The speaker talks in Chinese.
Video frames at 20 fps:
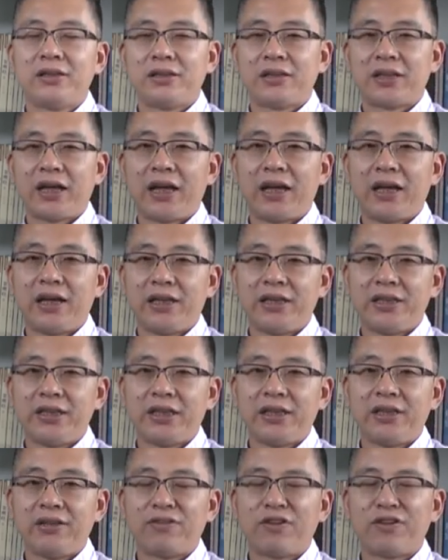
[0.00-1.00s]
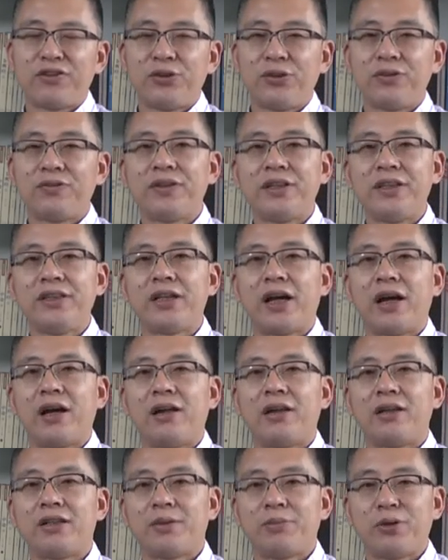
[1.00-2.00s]
在一些地方去分
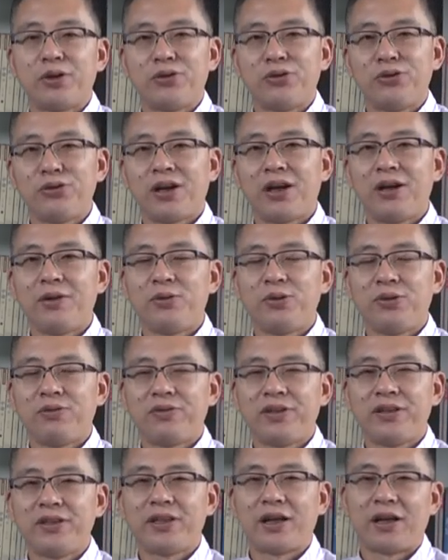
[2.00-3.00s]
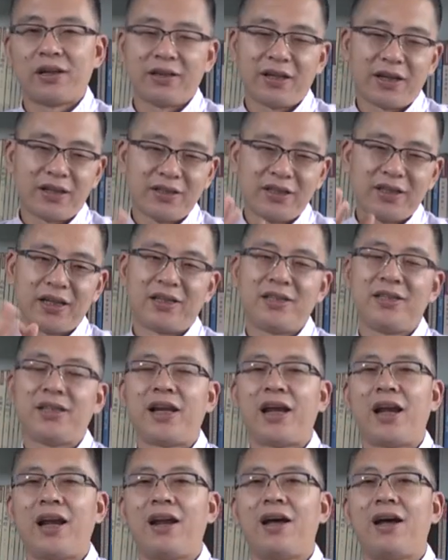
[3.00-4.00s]
享，在朋友圈里去分享他几点
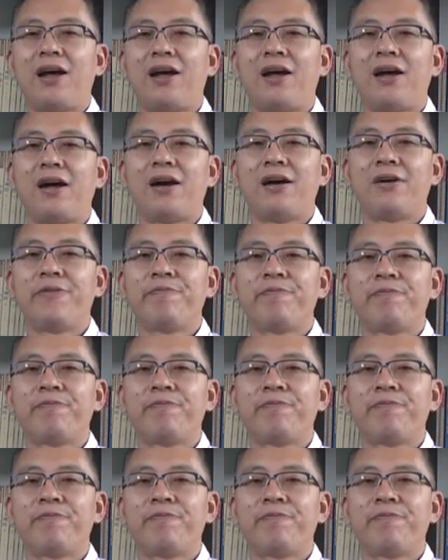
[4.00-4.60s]
起来了啊